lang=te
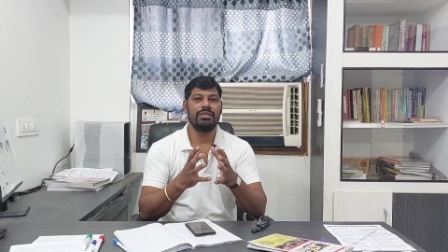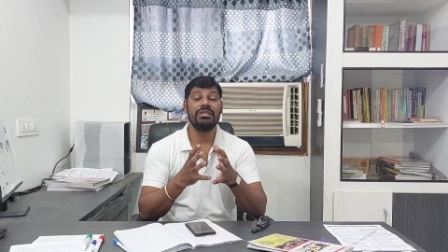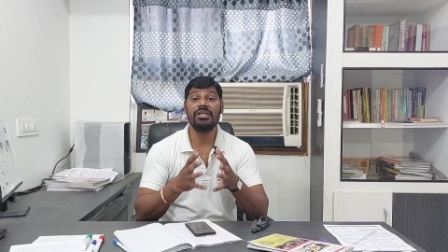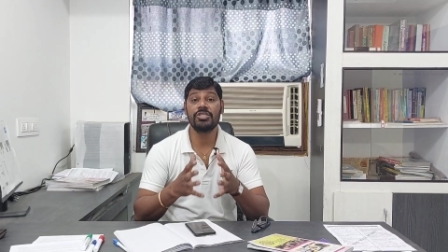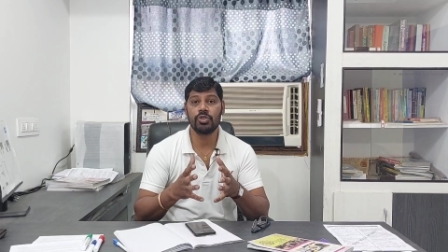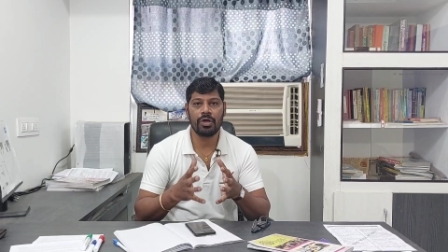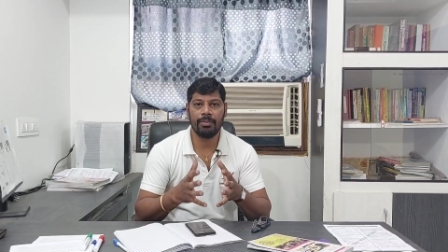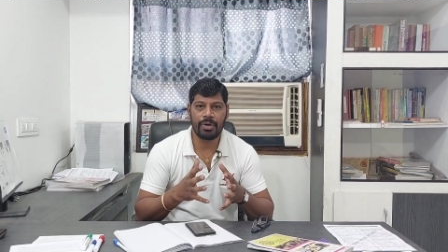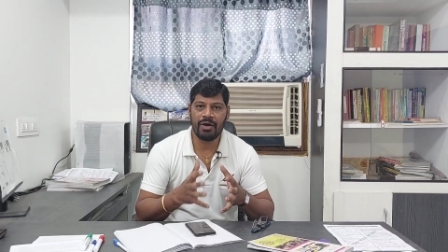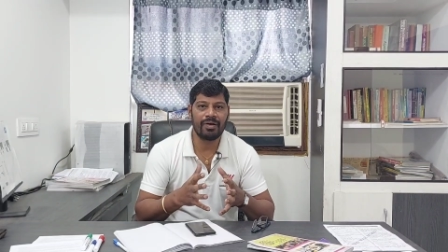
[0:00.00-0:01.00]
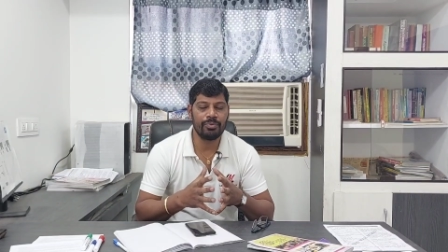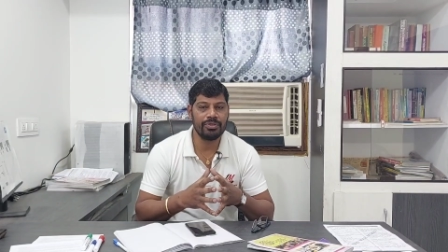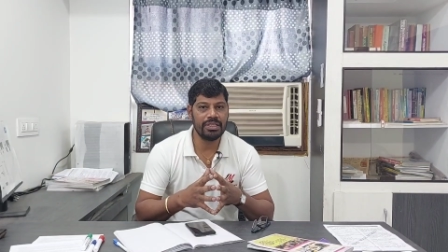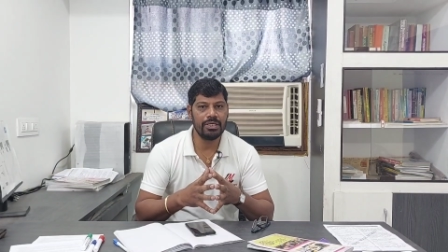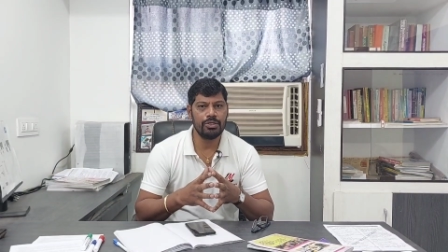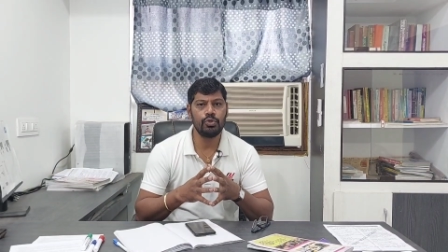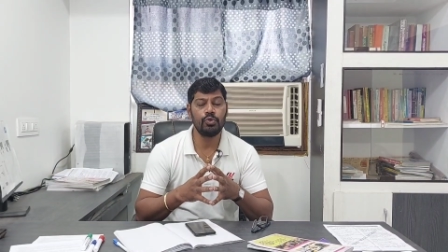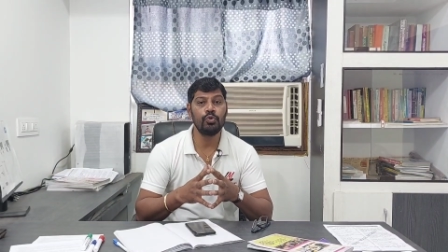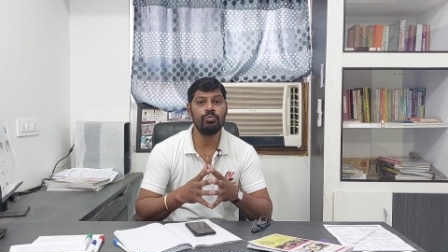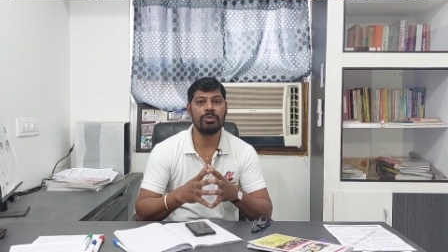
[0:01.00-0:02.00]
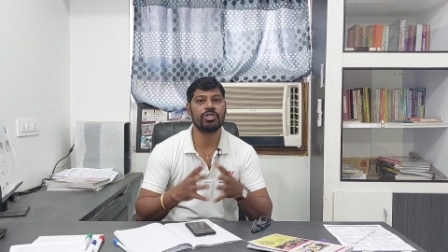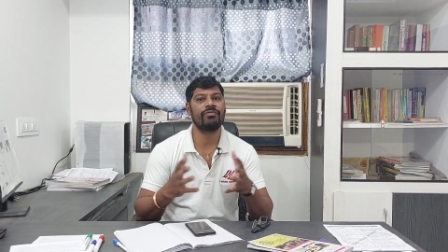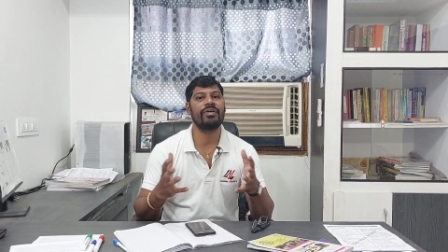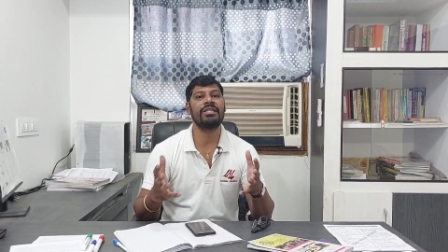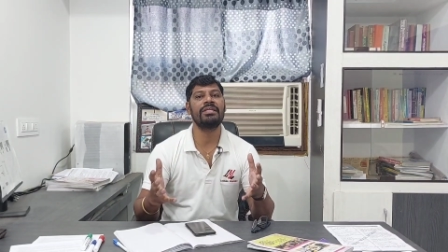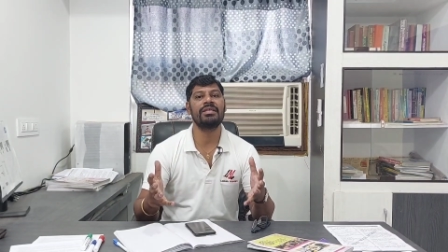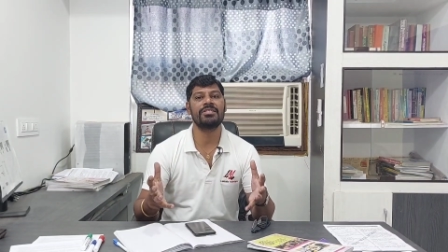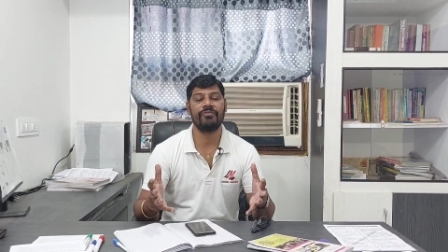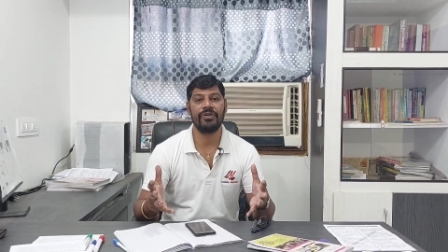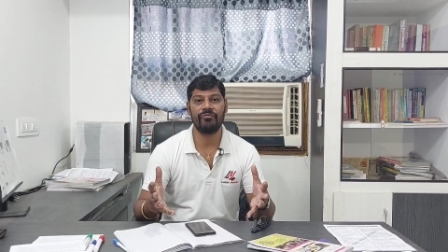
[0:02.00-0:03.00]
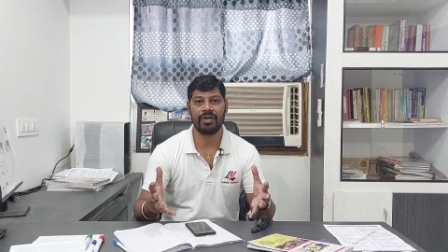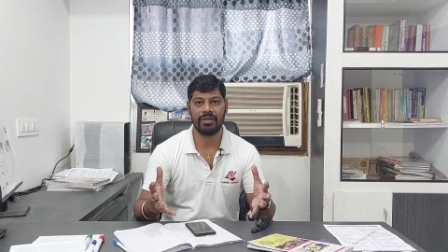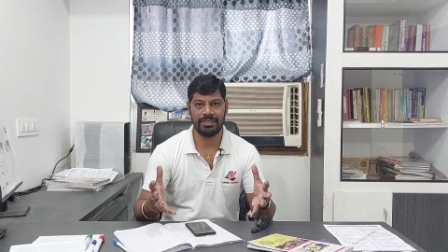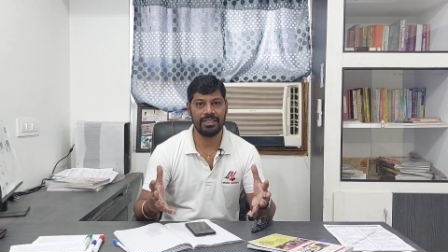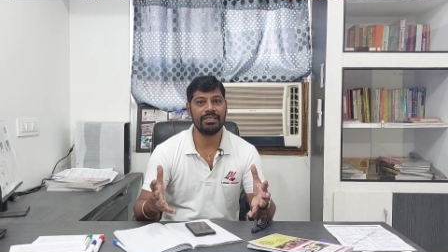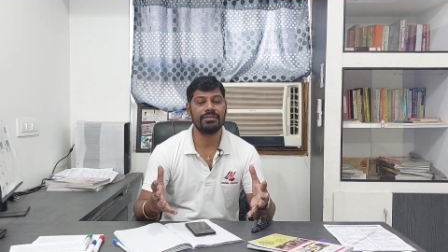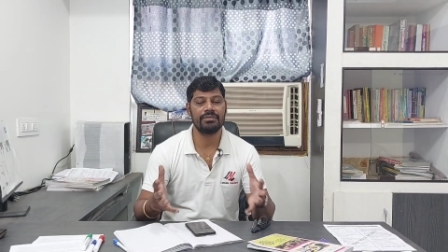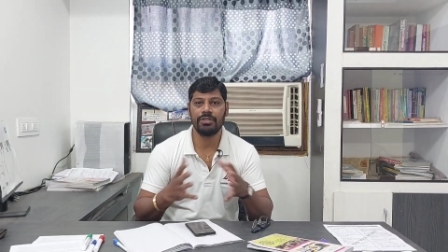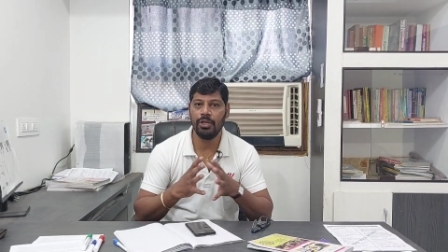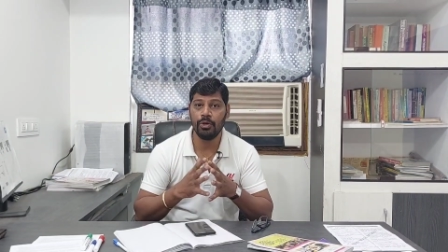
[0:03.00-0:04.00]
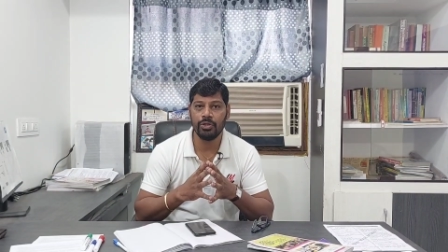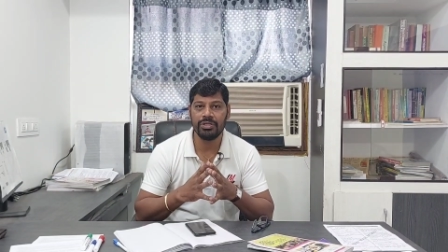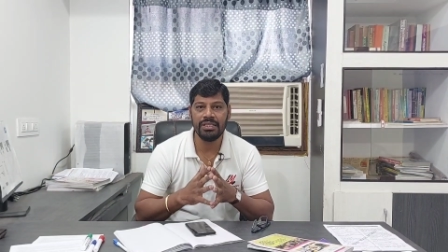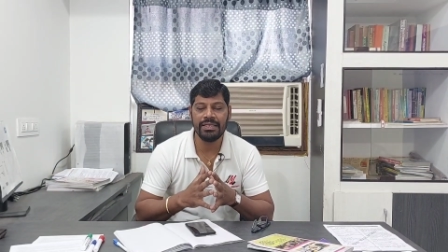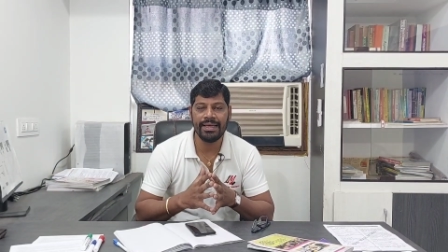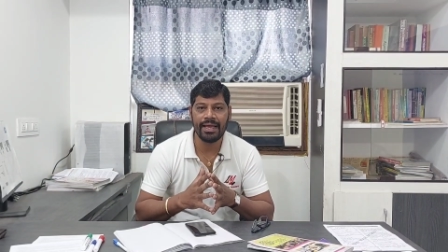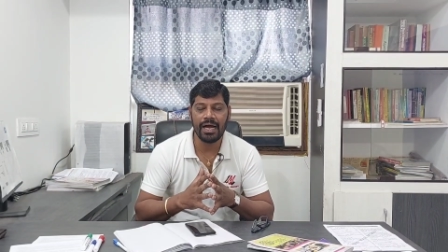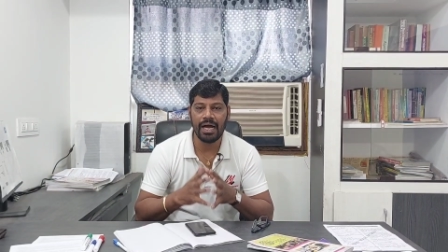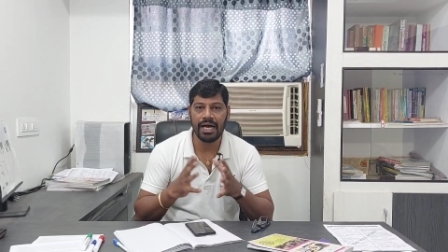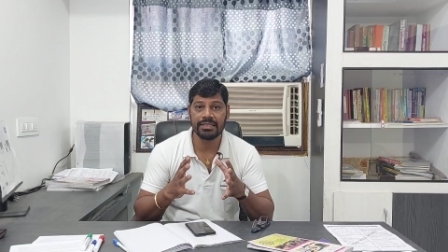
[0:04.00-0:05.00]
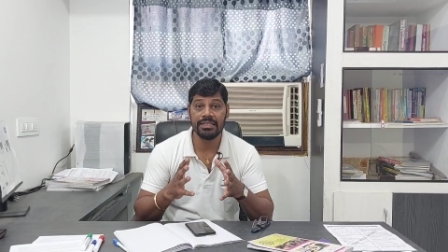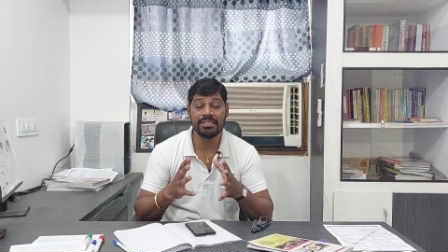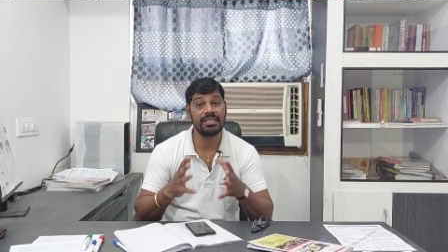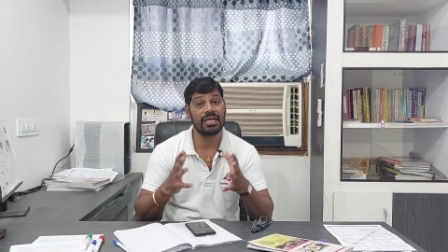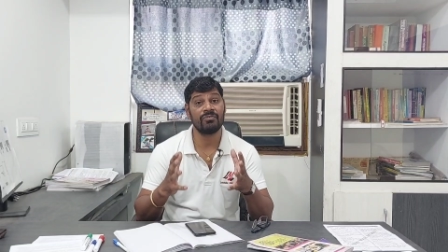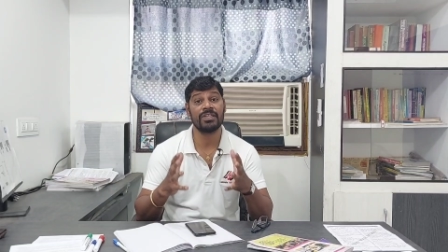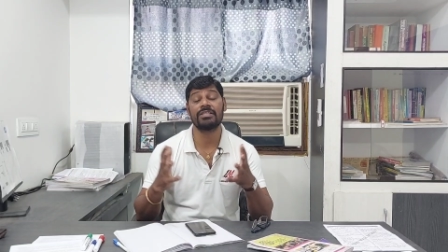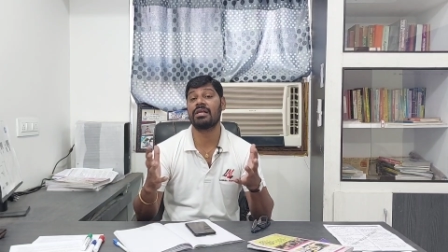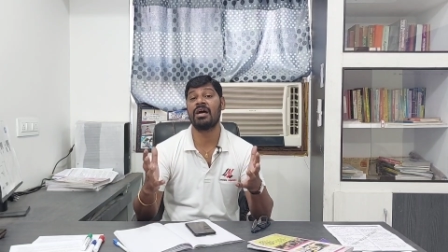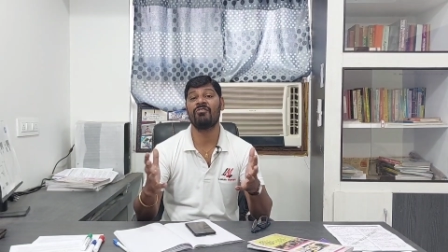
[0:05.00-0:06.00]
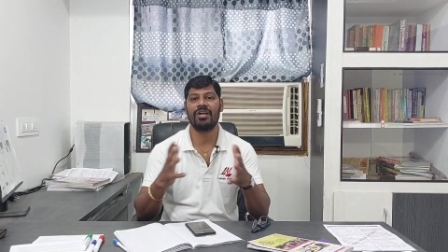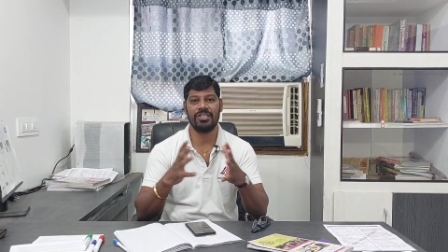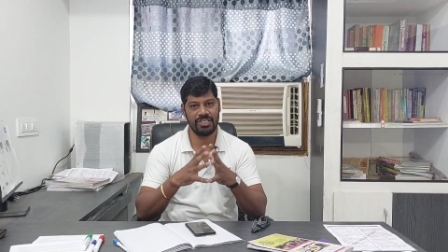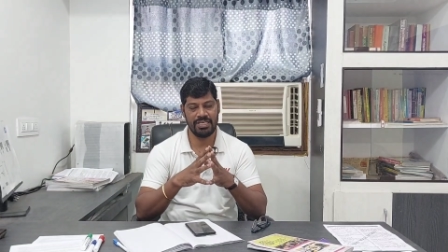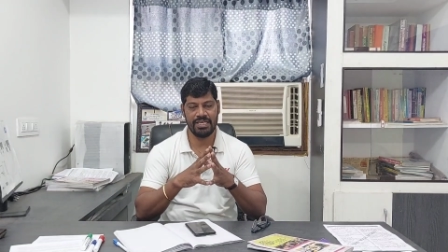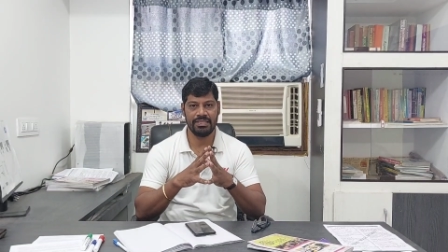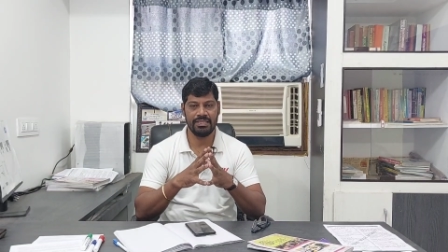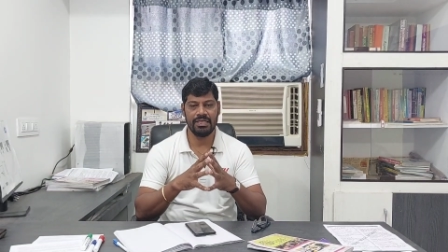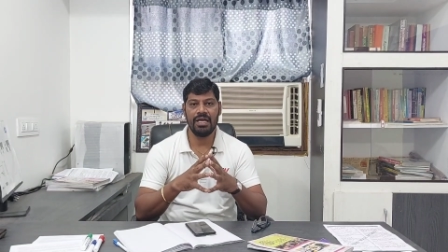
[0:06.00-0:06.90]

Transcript: ఇంగ్లీష్లో ఒక ప్రావర్బ్ ఉంది టూ మచ్ ఆఫ్ ఎనీథింగ్ ఈజ్ ఫిట్ ఫర్ నథింగ్ తెలుగులో దీన్నే అతి సర్వత్రా వర్చయేత్